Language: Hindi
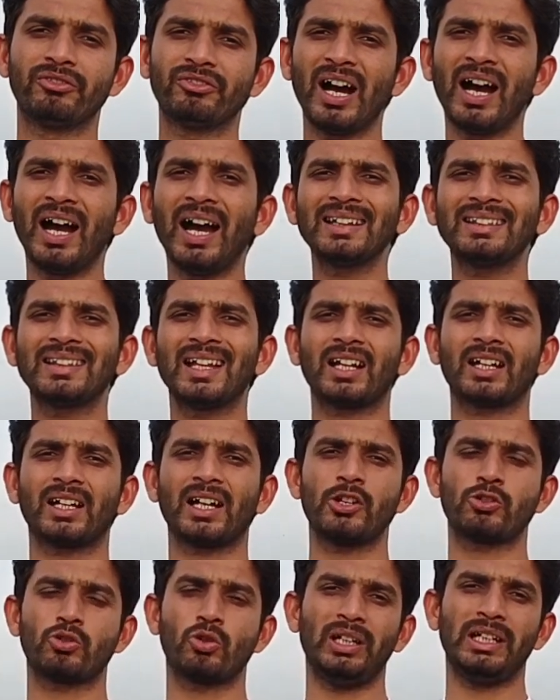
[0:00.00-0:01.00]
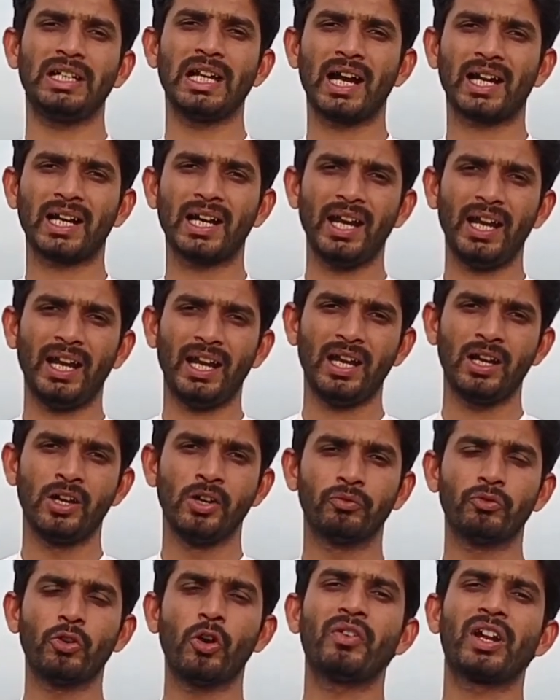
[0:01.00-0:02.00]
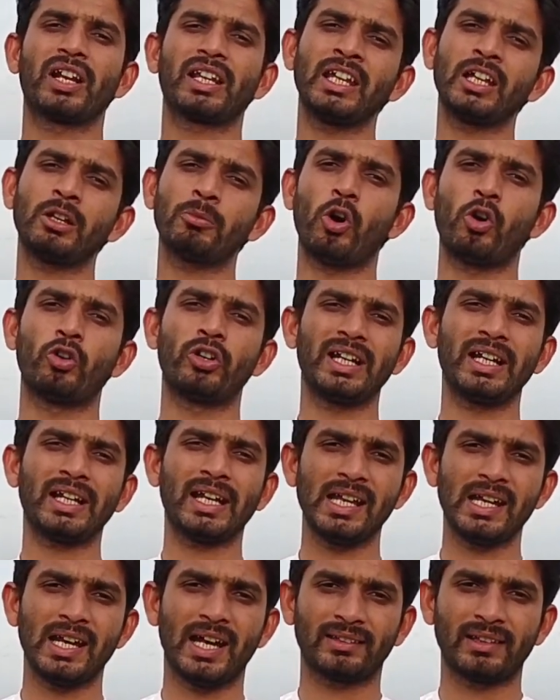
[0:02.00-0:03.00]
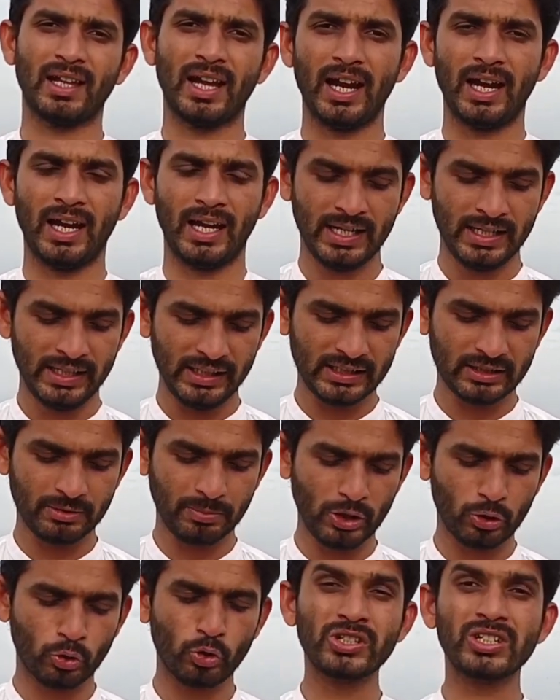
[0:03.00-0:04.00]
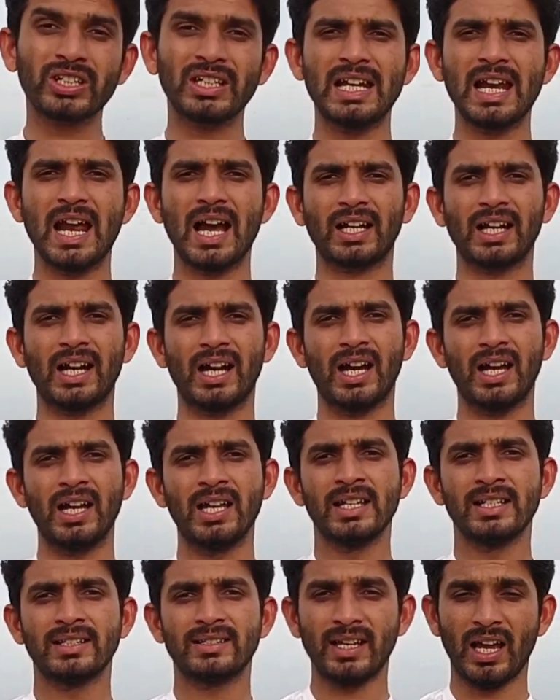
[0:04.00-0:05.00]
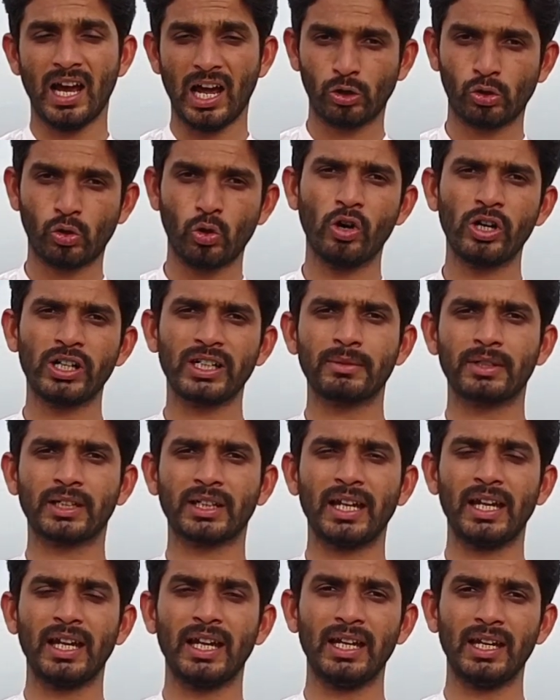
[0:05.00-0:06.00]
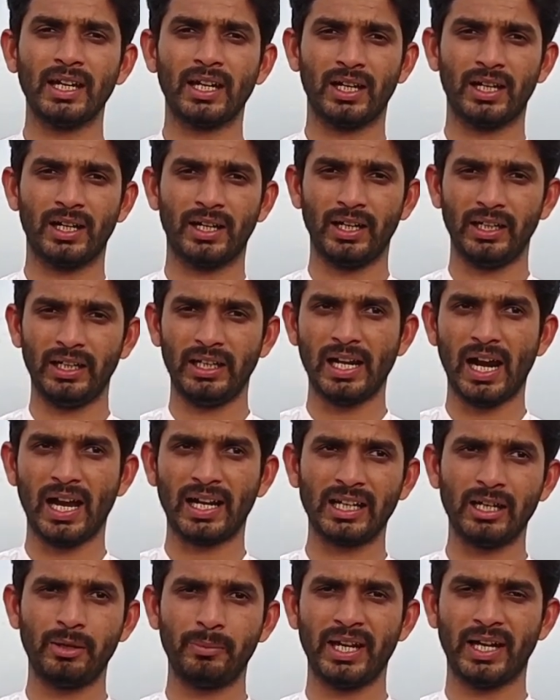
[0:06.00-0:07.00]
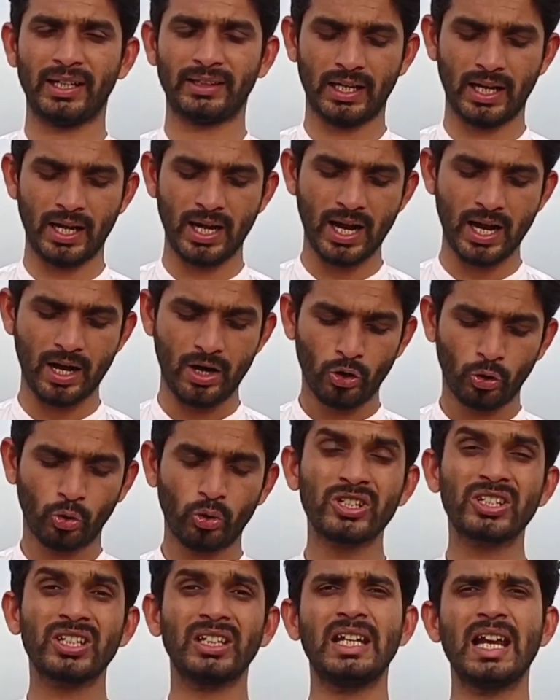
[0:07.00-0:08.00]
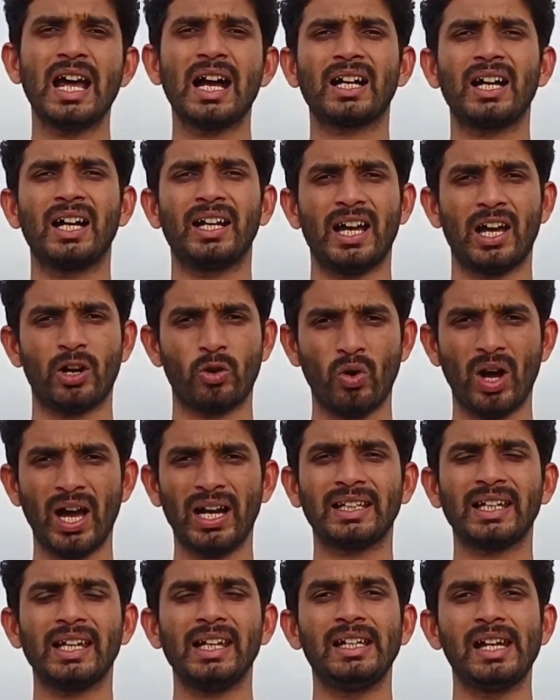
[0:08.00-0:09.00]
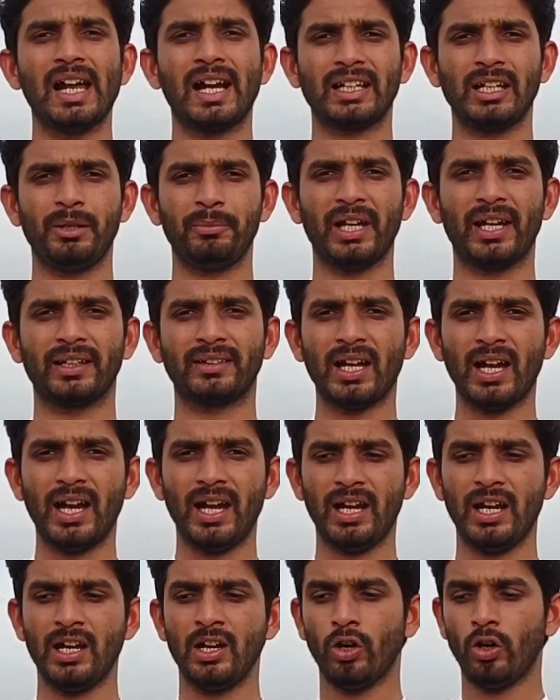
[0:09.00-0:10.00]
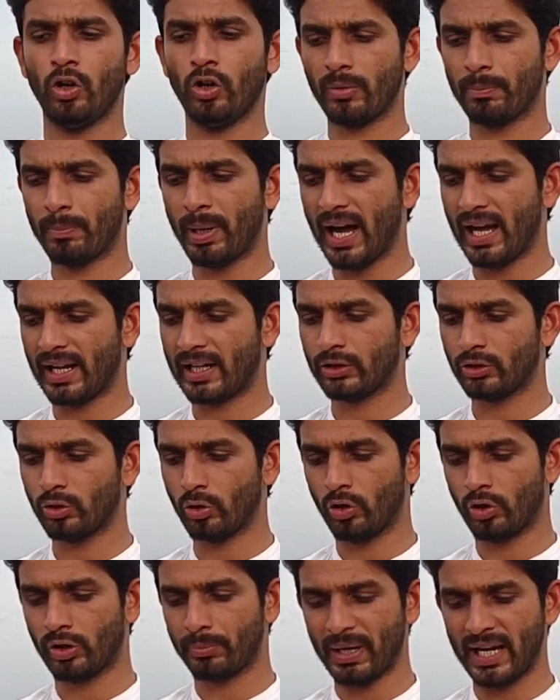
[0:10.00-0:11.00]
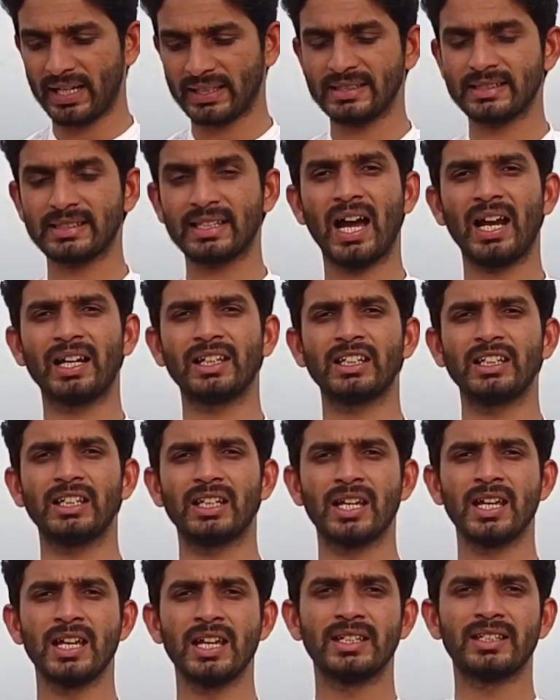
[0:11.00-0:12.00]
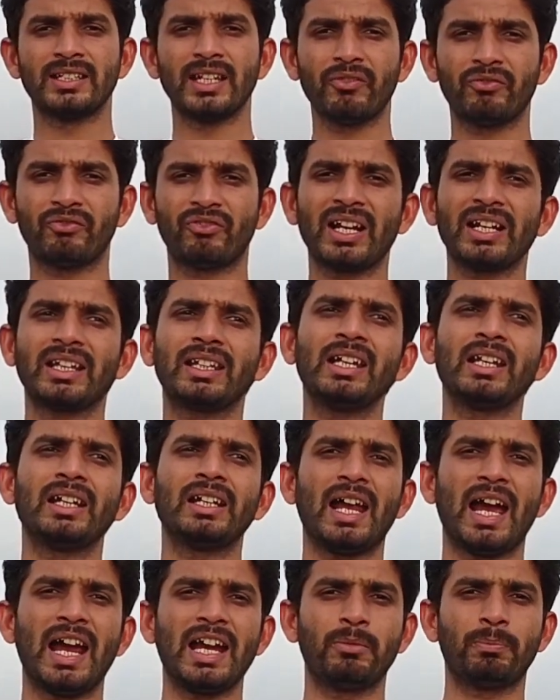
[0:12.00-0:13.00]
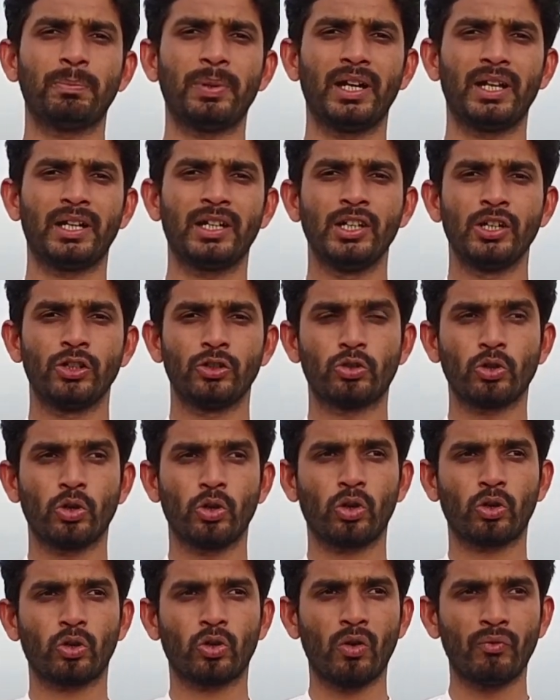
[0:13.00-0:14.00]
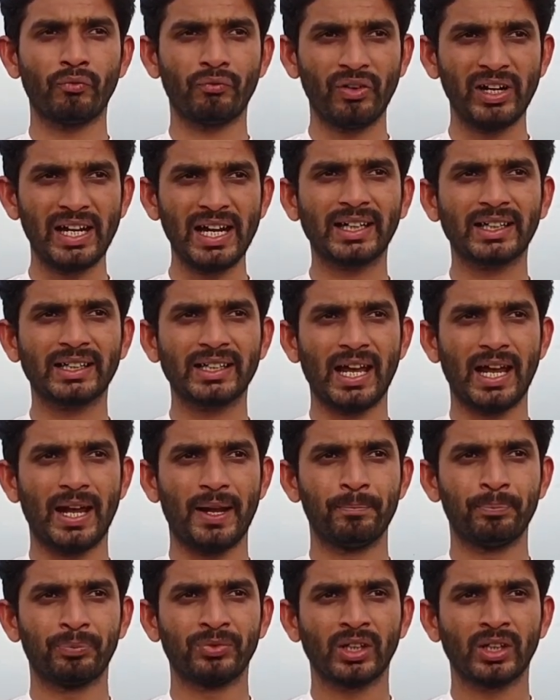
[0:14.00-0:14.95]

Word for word: वहाँ तक का जो इलाका है वो वर्किंग बाउंड्री कहलाता है इसमें कुछ इलाका सियालकोट के इलाके में आता है कुछ इलाका नारोवाल के इलाके में आता है और भारत और पाकिस्तान की ये वर्किंग लाइन पर जो कॉन्फ्लिक्ट है